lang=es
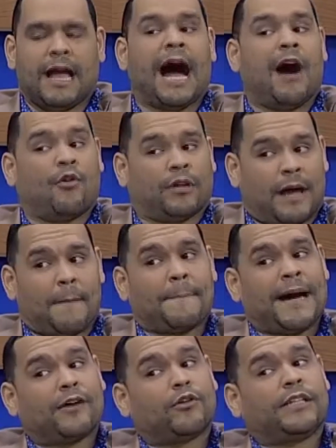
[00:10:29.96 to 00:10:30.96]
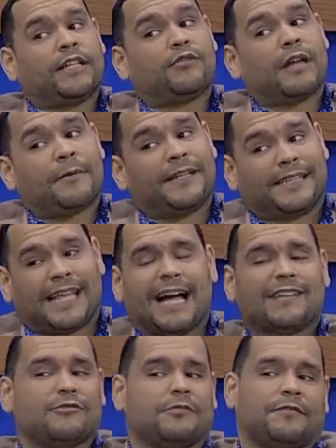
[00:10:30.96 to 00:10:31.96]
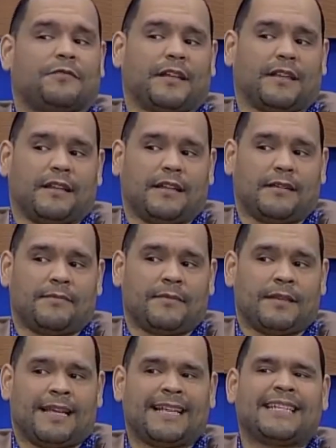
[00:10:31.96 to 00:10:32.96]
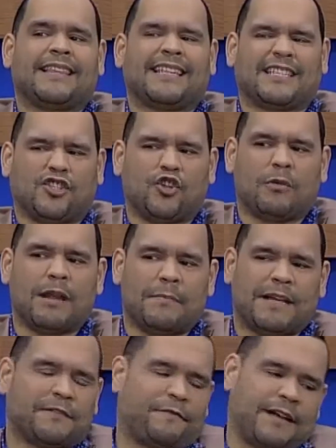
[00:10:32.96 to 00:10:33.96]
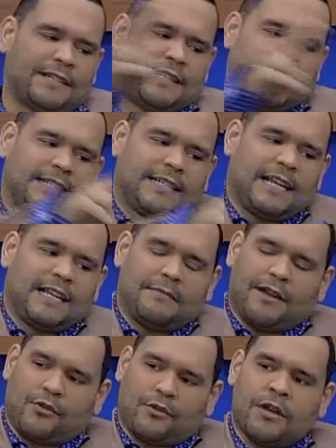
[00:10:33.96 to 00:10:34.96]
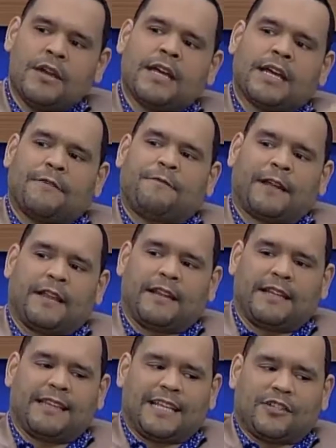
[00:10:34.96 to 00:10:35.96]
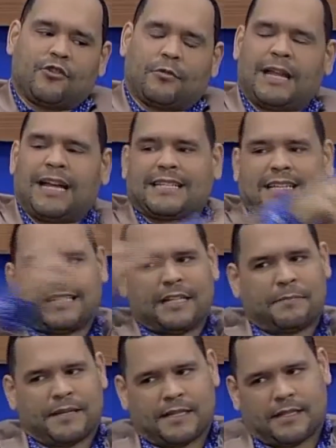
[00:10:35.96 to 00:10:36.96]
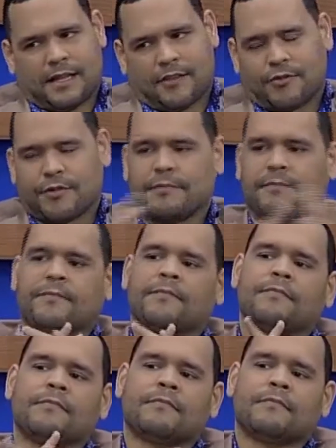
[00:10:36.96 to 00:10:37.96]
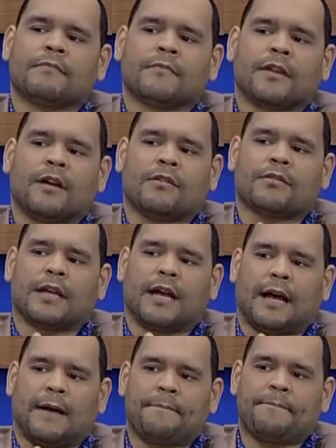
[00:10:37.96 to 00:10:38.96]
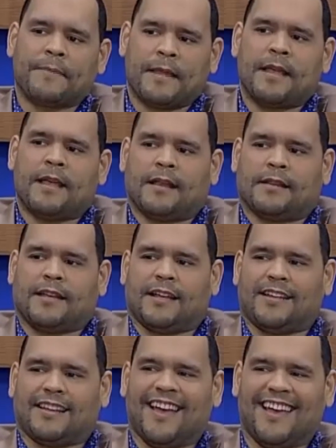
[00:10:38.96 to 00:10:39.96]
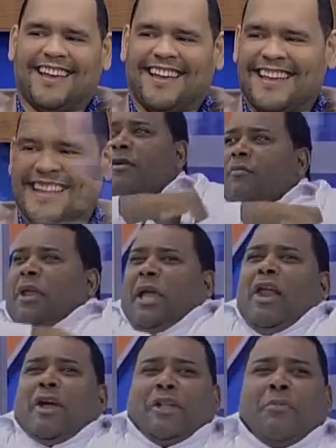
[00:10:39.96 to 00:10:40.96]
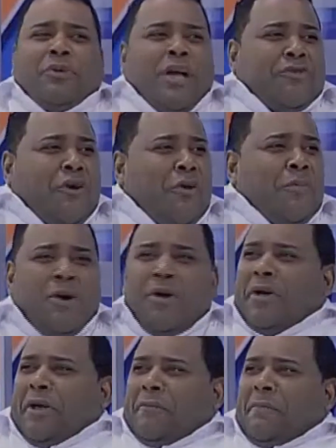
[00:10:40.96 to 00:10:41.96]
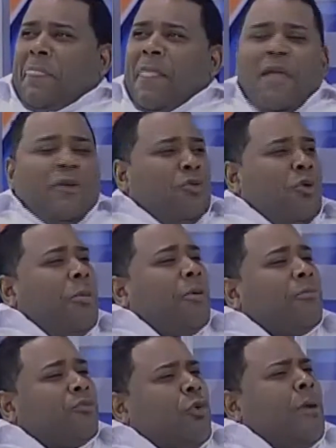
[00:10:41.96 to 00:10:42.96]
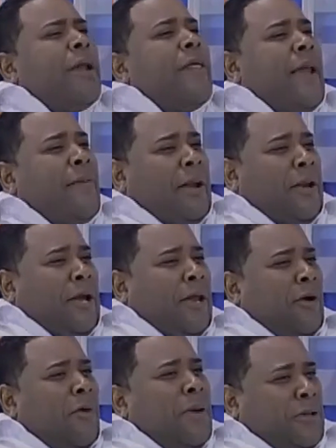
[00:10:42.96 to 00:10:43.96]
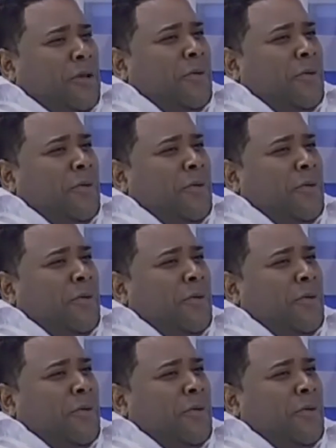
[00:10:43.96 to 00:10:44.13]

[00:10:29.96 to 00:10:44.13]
Ahora, Michael tiene una ventaja sobre Frederick, que se desdobla más fácil a ser animador que Frederick desdoblarse a ser presentador. Eso es verdad. Ya, o sea, Chachito, dame un aplauso. Eh, ¿Cuántas ¿Qué que este muchacho comió hoy? Tú vienes de la barrica de comerte